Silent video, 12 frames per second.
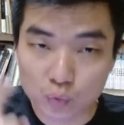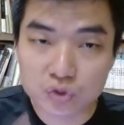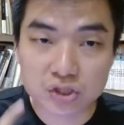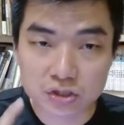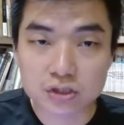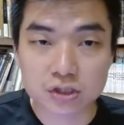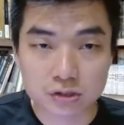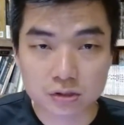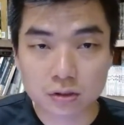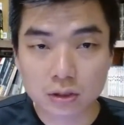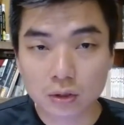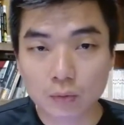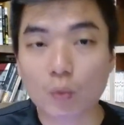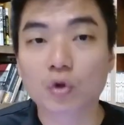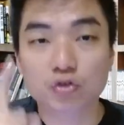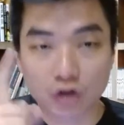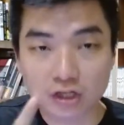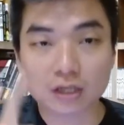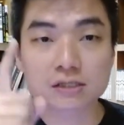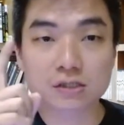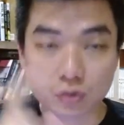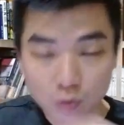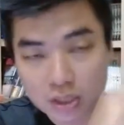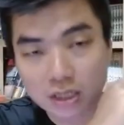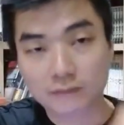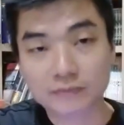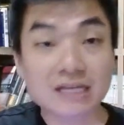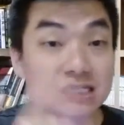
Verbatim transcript: 吴慈慈，我觉得是对的。